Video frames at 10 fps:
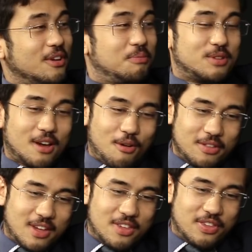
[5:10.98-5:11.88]
Foi, precisa
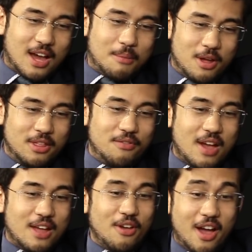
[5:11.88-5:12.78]
cortar esse cabelo de
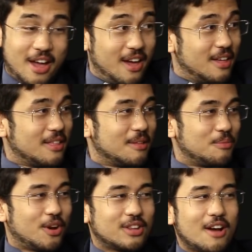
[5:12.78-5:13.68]
viado aí.
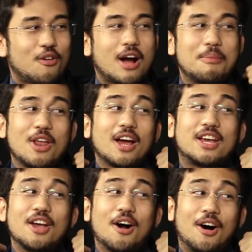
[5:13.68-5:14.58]
Porque eu tava com o cabelo aqui,